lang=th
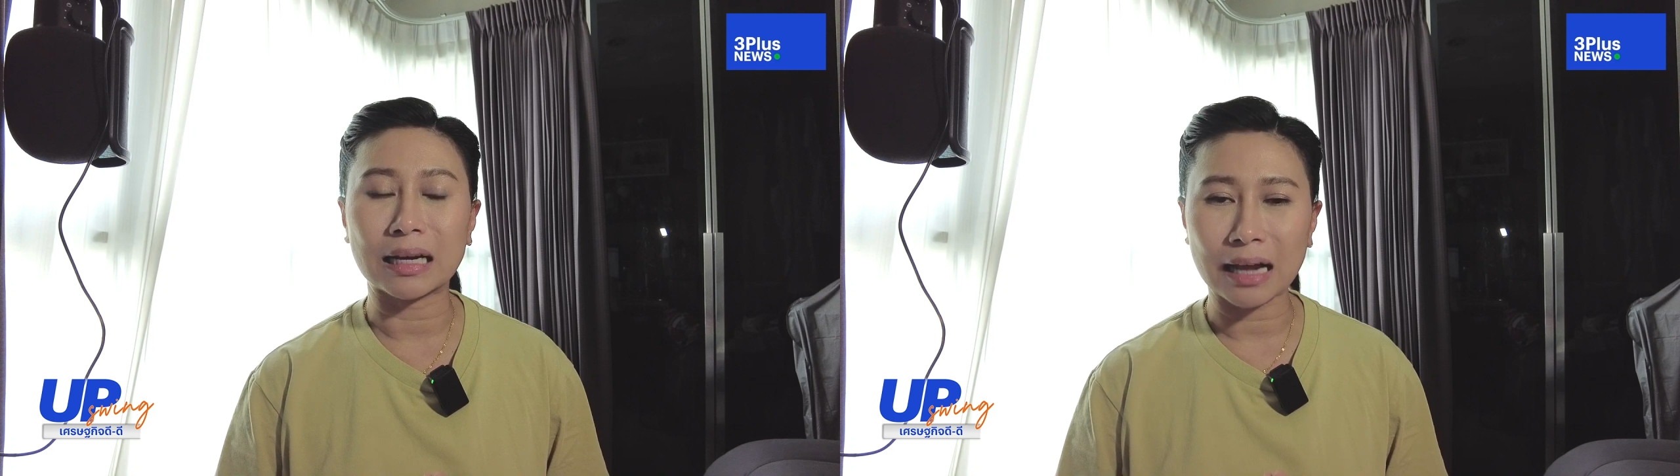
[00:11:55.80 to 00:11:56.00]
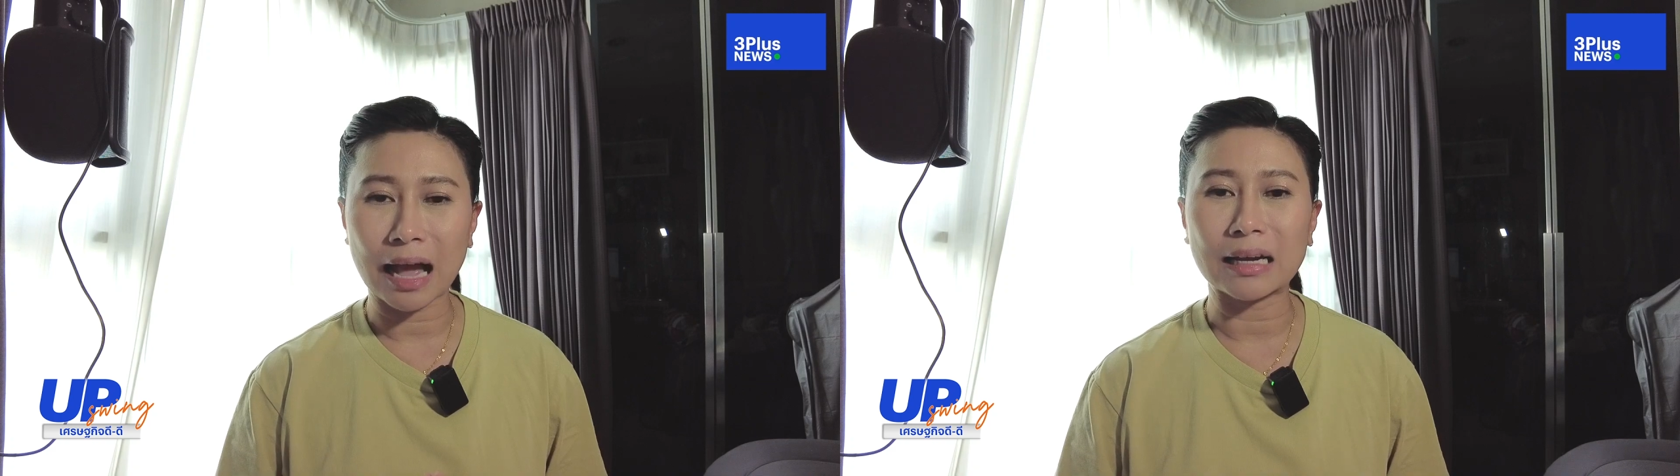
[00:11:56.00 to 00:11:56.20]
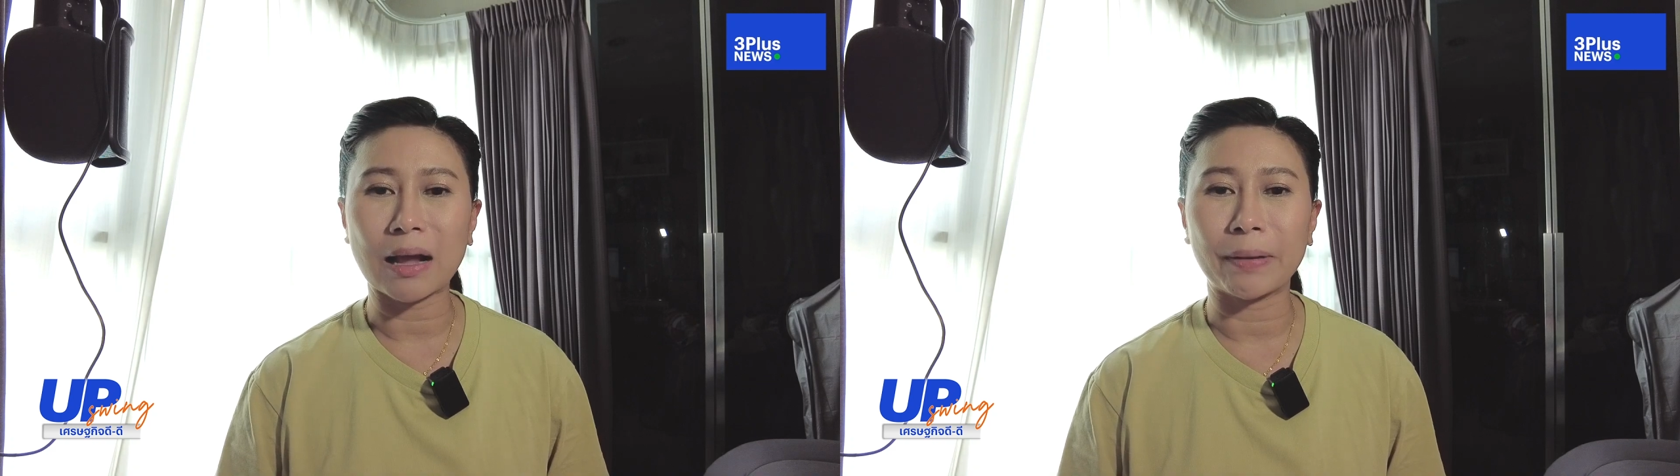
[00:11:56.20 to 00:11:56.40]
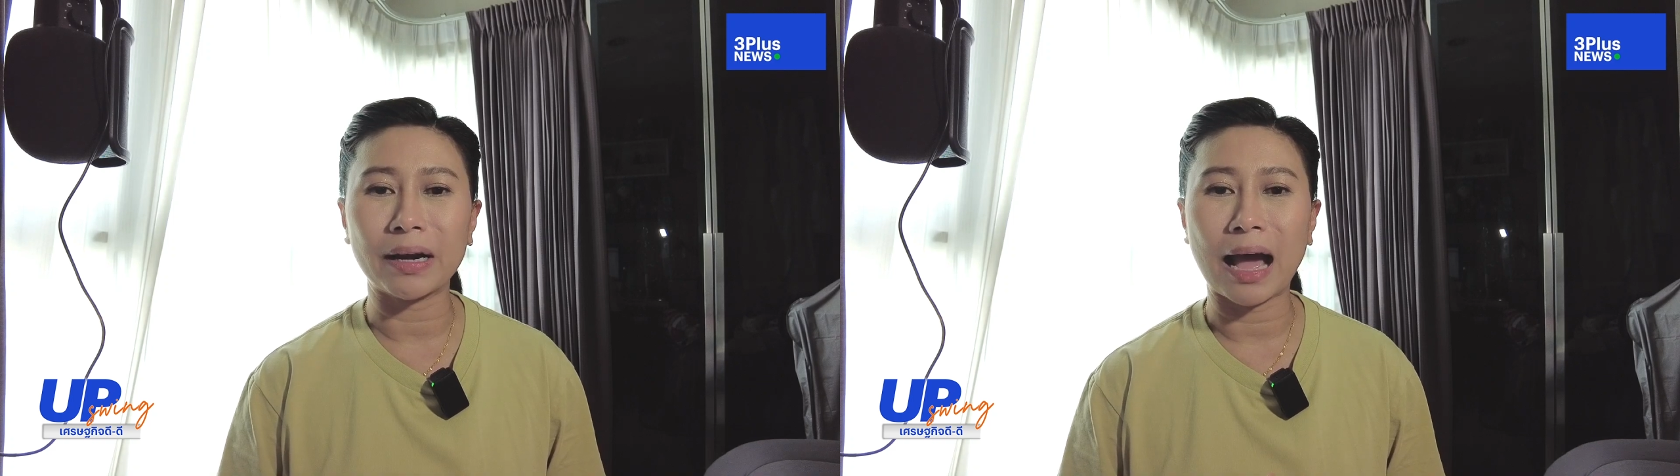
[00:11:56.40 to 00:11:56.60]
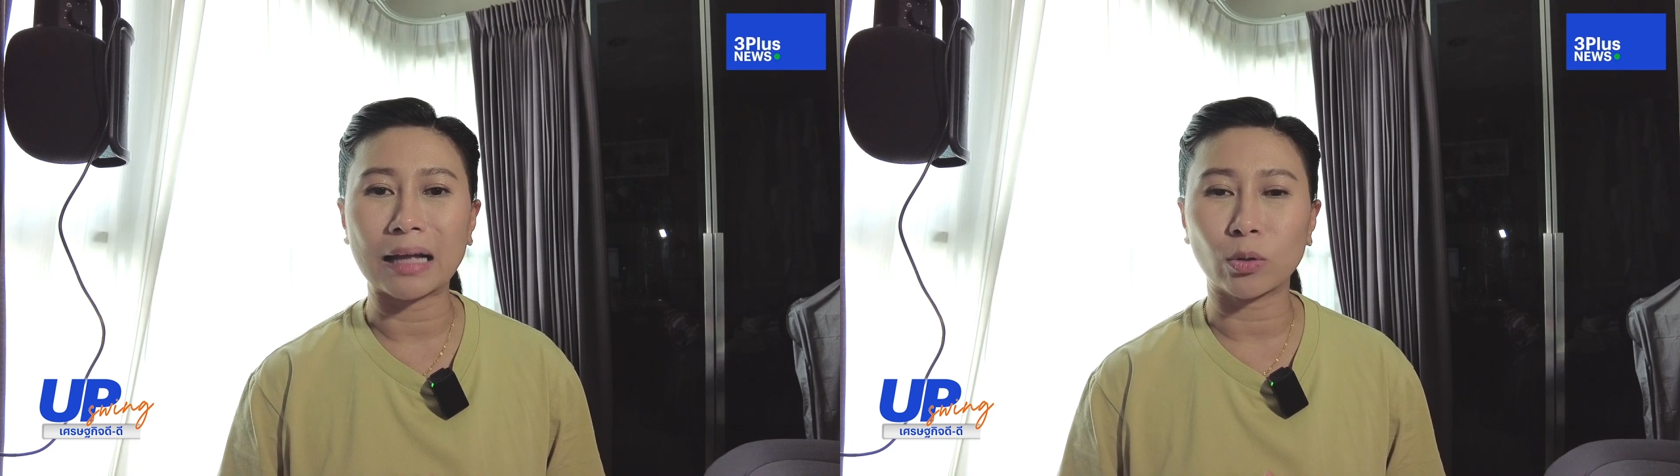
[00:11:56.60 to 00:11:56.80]
จัดการกับปัญ
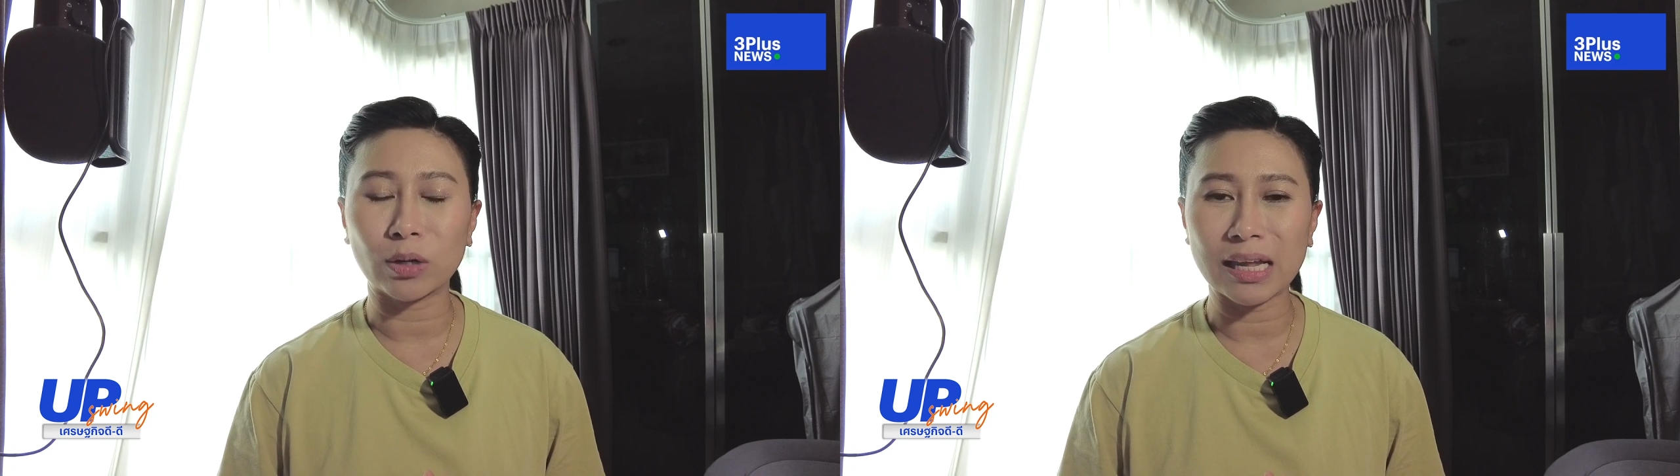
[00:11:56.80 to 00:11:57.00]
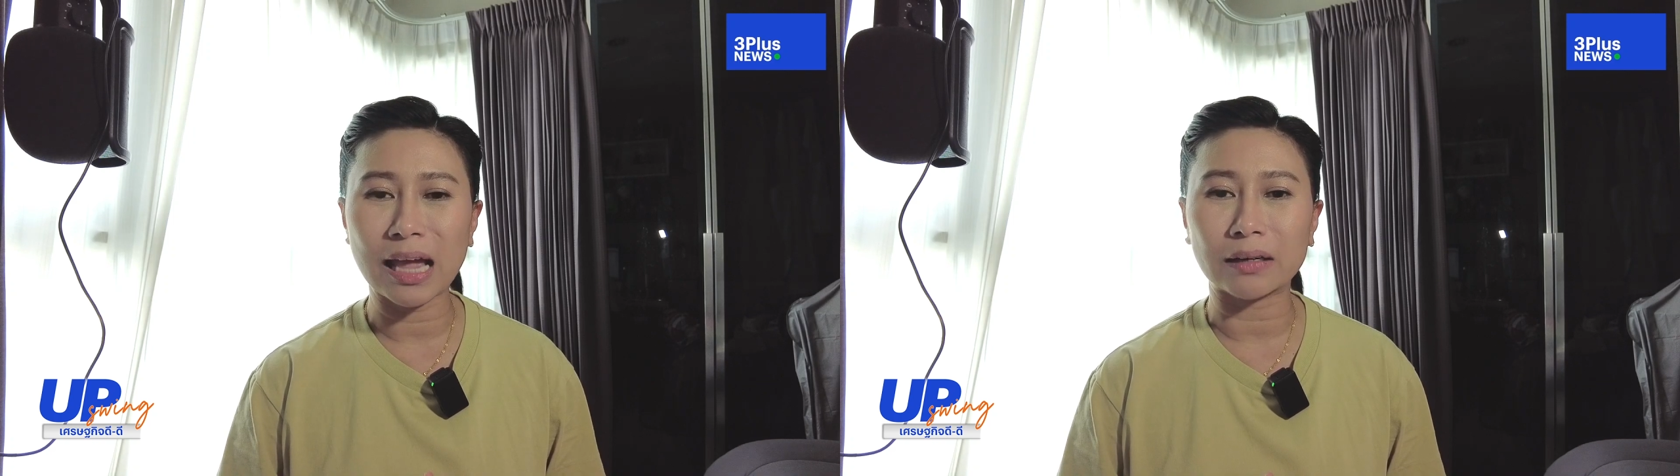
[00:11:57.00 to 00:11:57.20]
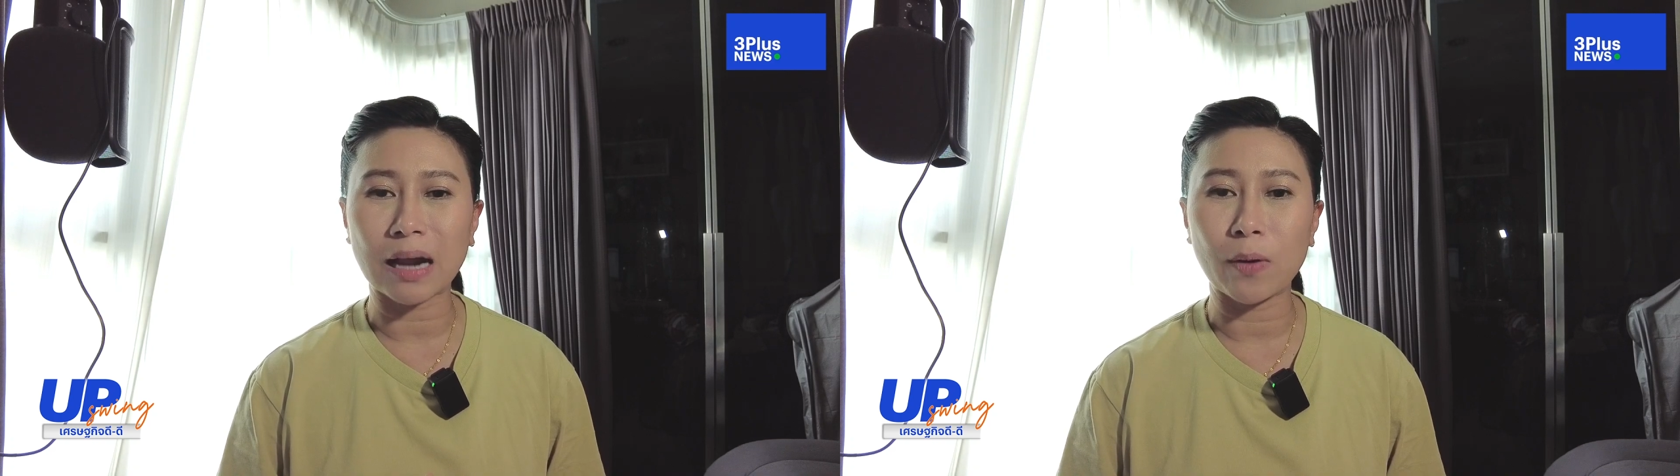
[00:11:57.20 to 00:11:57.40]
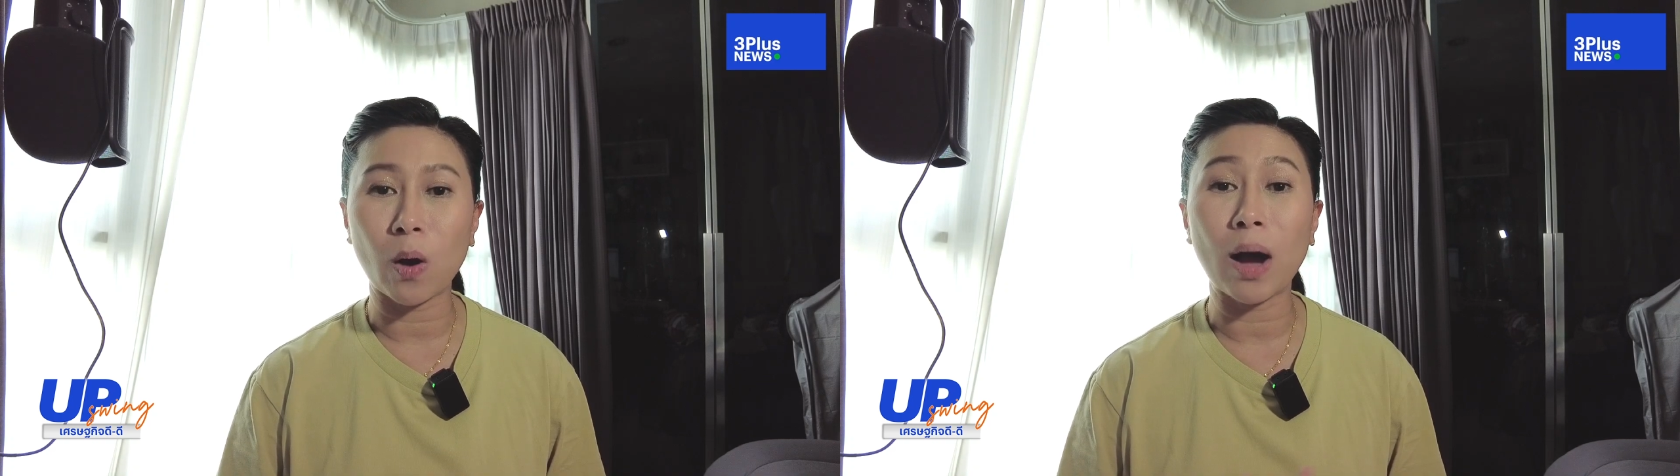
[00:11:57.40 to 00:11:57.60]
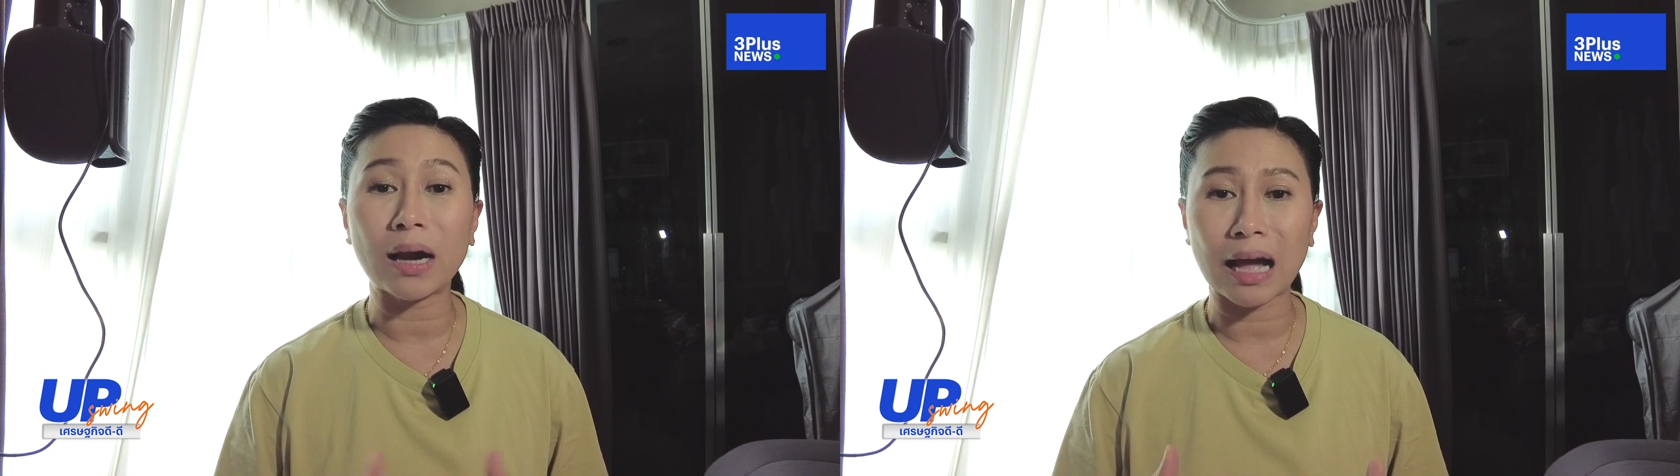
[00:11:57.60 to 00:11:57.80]
หาตรงนี้อย่างไร เพราะว่า